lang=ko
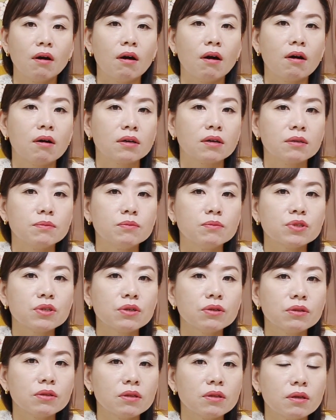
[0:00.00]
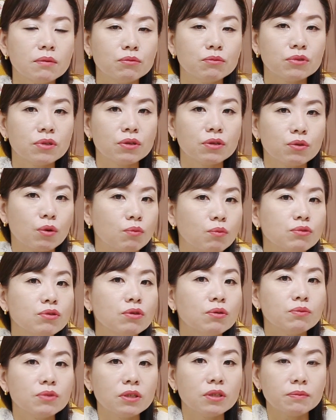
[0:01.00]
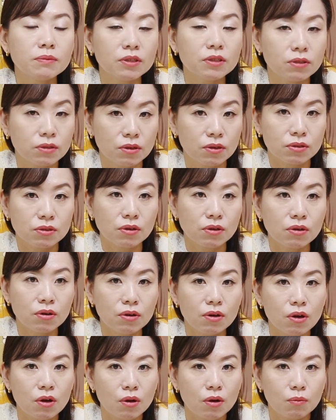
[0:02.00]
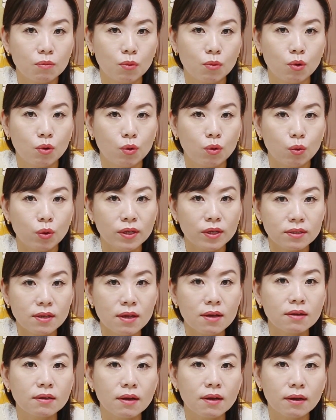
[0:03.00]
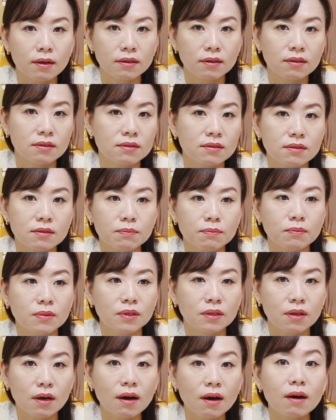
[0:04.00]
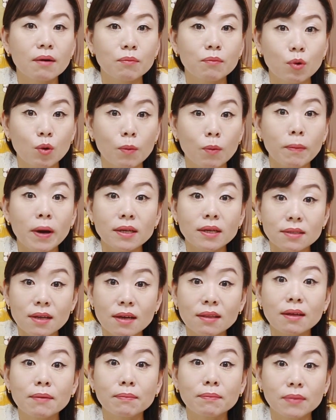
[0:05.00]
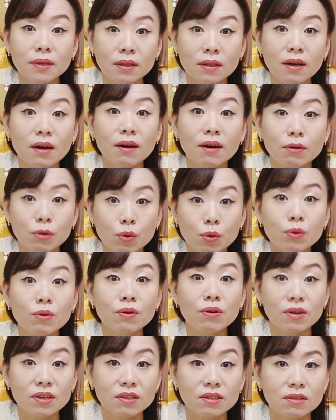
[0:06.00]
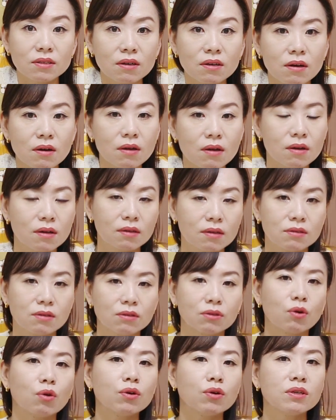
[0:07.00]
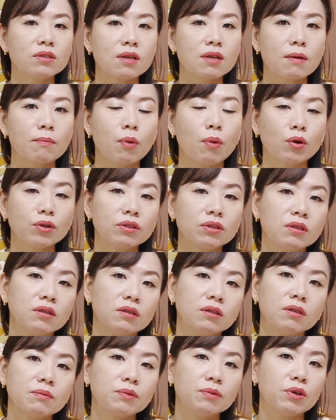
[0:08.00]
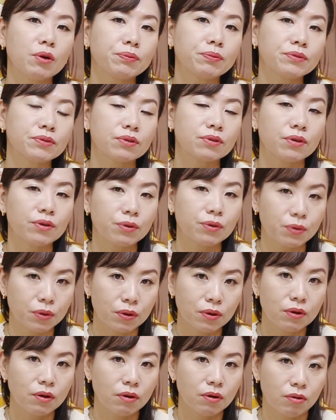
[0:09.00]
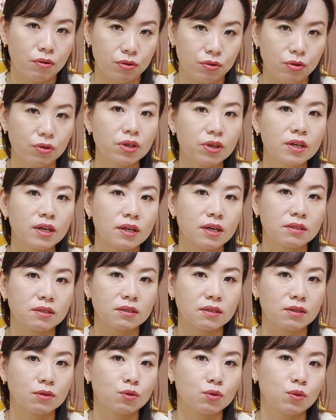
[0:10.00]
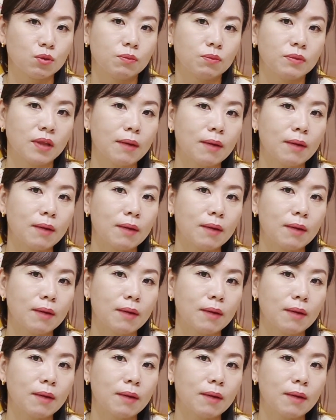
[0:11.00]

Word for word: 어, 금전 때문에 너무너무 힘이 들어서 뭐 회생을 하게 됐습니다. 뭐 파산합니다. 이런 거 있죠. 그래서 더 이상 버틸 힘이 없어요. 어, 여기까지가 조금